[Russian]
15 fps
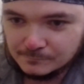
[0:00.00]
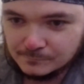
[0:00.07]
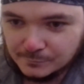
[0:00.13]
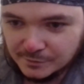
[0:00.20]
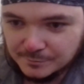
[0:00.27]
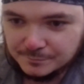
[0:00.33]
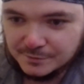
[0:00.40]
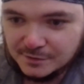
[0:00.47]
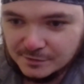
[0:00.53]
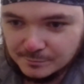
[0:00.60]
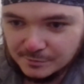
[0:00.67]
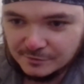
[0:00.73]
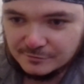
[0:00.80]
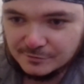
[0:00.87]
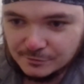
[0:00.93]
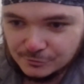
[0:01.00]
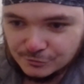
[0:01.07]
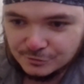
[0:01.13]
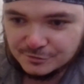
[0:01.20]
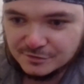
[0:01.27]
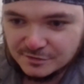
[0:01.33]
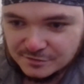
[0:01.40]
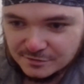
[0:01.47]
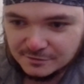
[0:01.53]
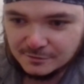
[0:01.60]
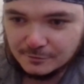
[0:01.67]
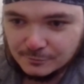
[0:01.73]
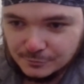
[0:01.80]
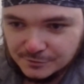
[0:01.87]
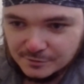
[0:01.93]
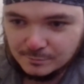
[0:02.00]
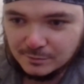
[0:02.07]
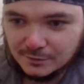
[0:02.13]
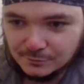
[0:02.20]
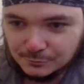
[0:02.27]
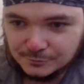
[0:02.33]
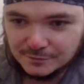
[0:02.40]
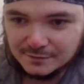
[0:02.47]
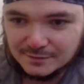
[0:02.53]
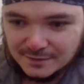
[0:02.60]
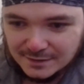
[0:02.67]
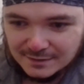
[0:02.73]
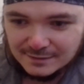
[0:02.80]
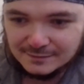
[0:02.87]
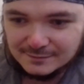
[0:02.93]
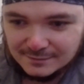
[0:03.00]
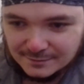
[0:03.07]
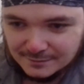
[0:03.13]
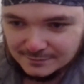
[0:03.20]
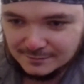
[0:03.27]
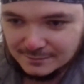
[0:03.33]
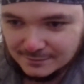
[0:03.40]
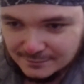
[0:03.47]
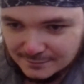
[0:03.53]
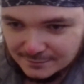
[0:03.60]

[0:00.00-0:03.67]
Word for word: Помпей не поверил, что Цезарь такой ебанутый. Да, да, да.